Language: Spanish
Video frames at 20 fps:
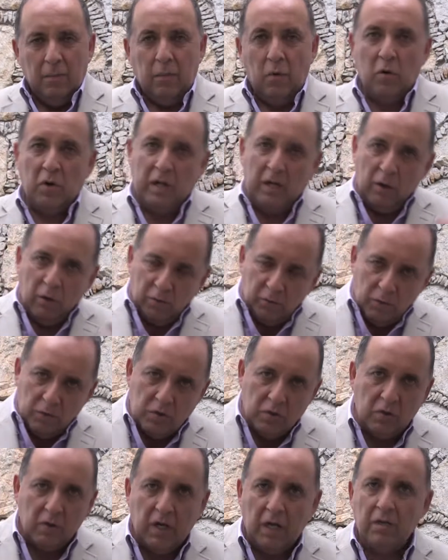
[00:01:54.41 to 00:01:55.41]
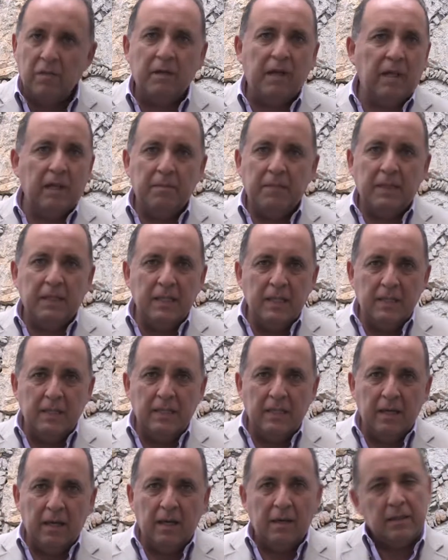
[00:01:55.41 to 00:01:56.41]
porque los funcionarios de la
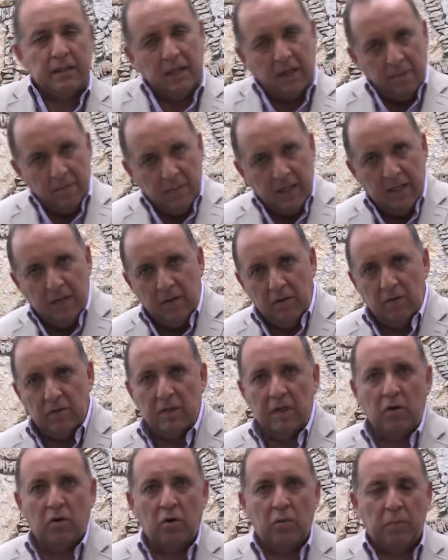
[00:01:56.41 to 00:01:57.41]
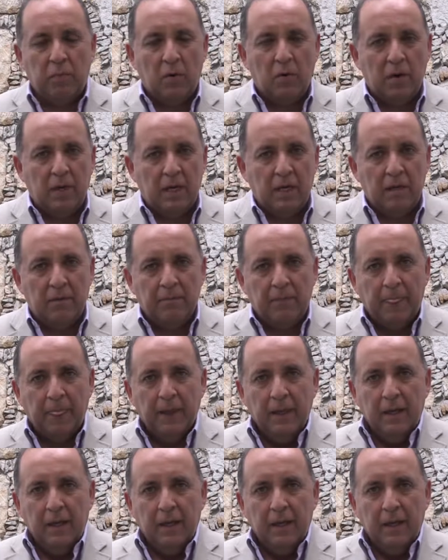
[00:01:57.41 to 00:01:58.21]
dependencia también los incorporan.